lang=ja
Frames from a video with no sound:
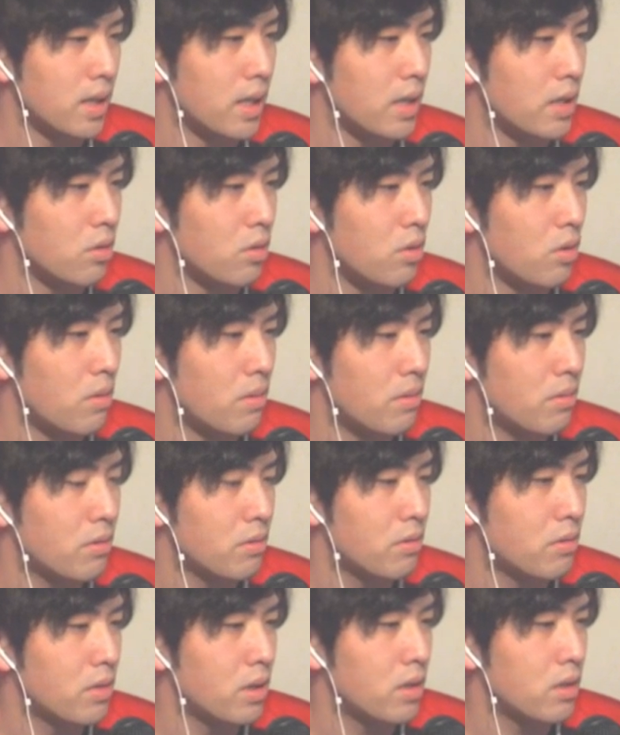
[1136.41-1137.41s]
はい、横浜
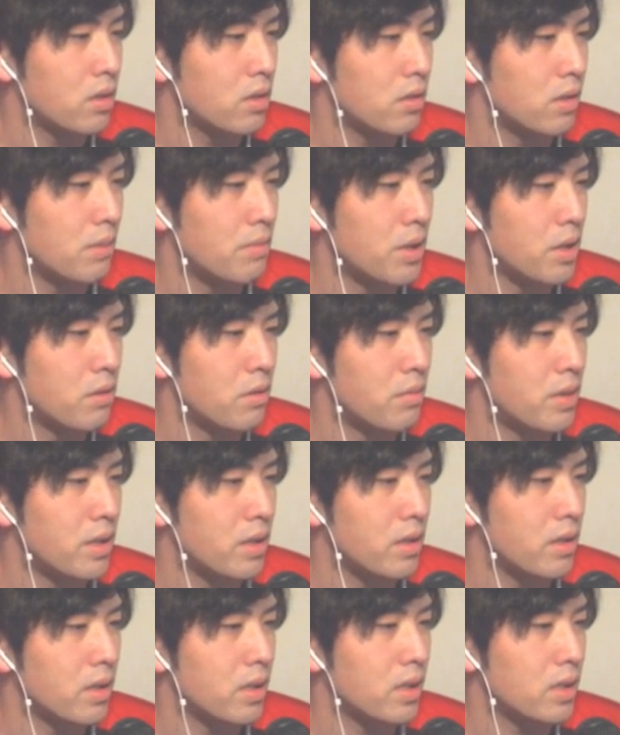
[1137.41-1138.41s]
フリューゲルスは
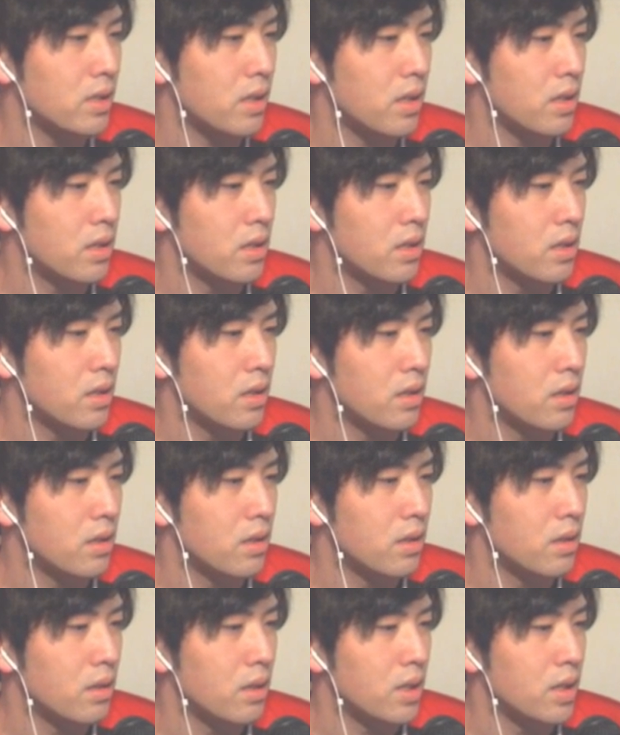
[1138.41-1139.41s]
ベルマーレ平塚に、
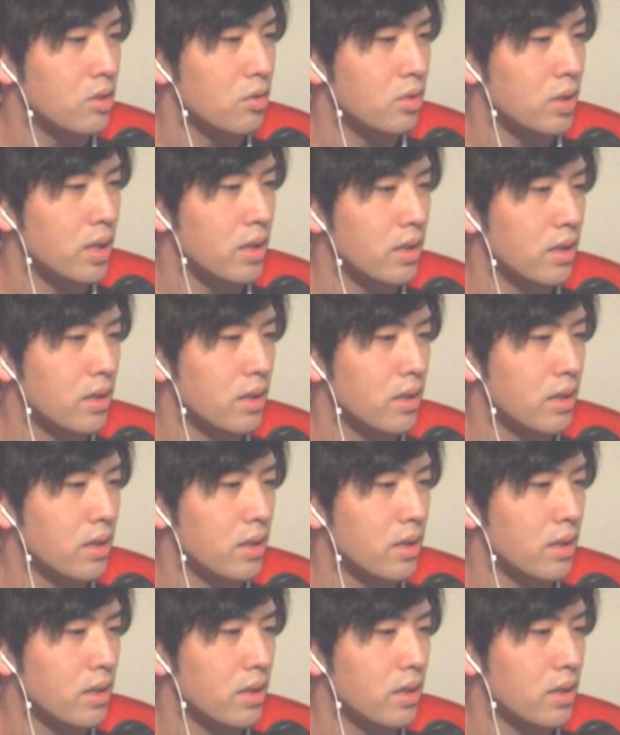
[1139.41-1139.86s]
えー、延長で